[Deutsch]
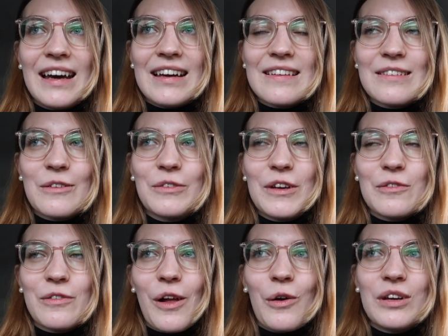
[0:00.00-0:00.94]
Das ist auf
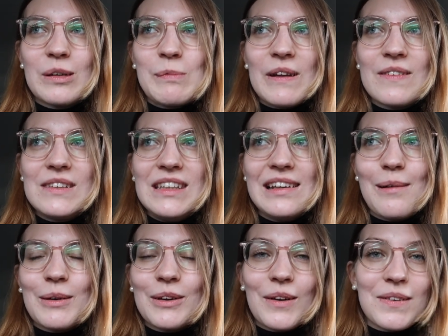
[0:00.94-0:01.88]
jeden Fall auch nicht mein Ziel,
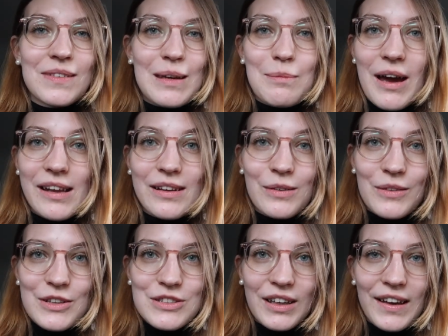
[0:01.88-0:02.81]
aber trotzdem allzu
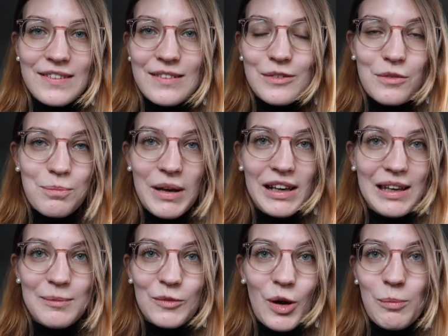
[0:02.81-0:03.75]
sehr stressen und mein
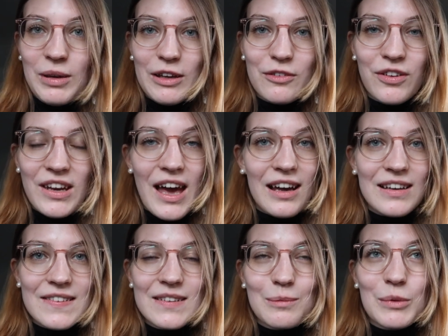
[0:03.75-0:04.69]
Leben komplett
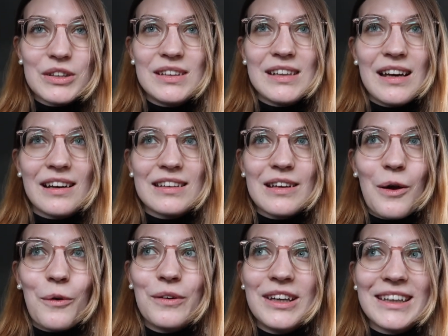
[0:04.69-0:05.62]
vernachlässigen möchte ich eigentlich
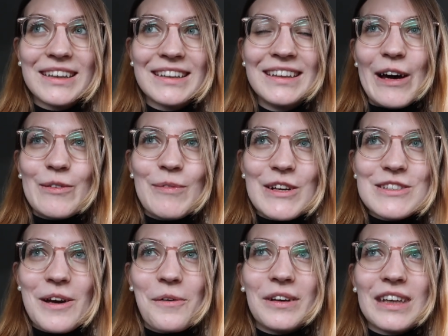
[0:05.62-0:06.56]
auch nicht. Aber mal
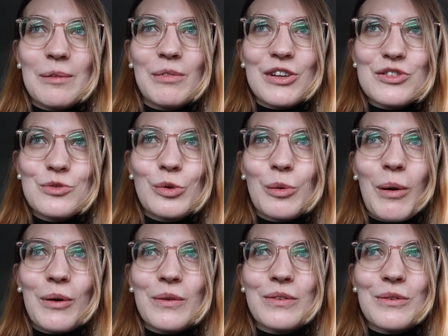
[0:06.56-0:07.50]
schauen, ich habe mir das
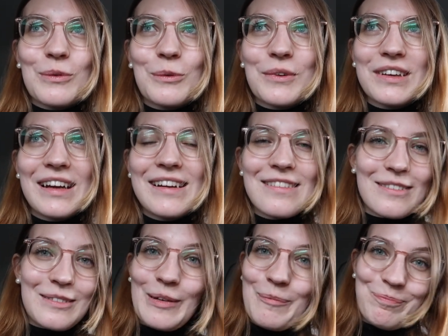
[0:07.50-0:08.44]
Studium ausgesucht.
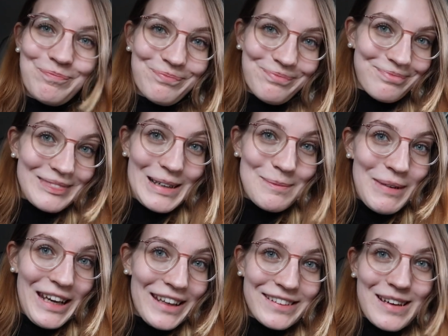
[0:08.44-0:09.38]
Also
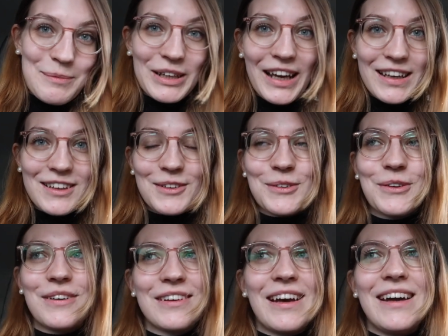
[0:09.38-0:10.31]
man hätte damit rechnen
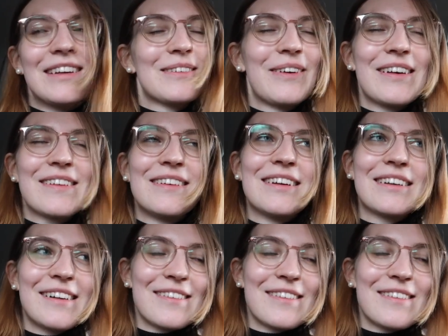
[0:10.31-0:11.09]
können. Nein, ich weiß nicht.